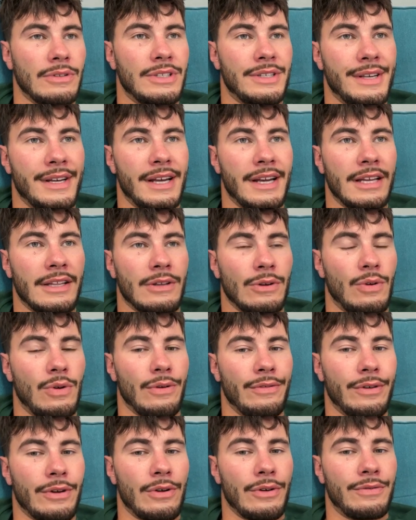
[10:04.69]
Вот, сигареты,
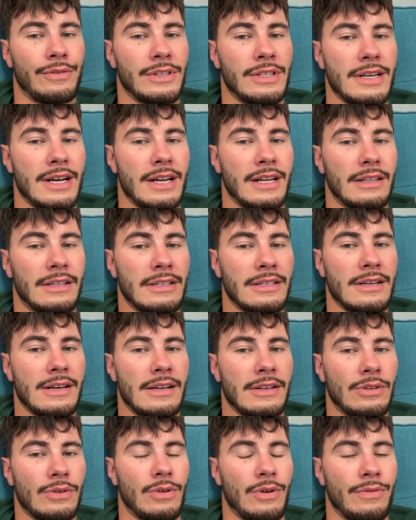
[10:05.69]
кофе, кофе, сигареты,
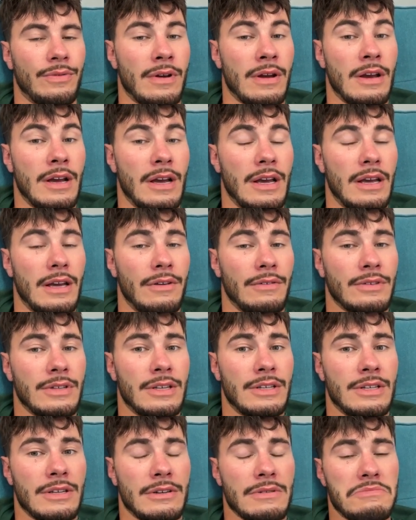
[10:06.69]
сигареты, кофе. И вы
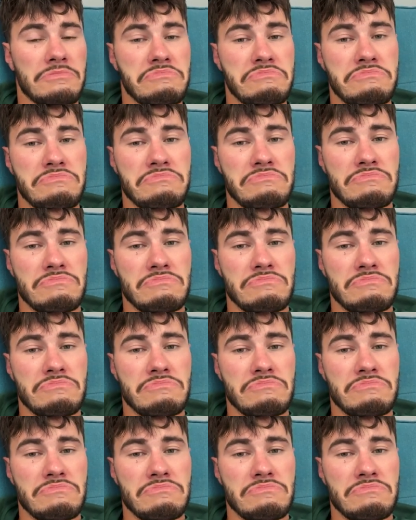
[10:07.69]
знаете,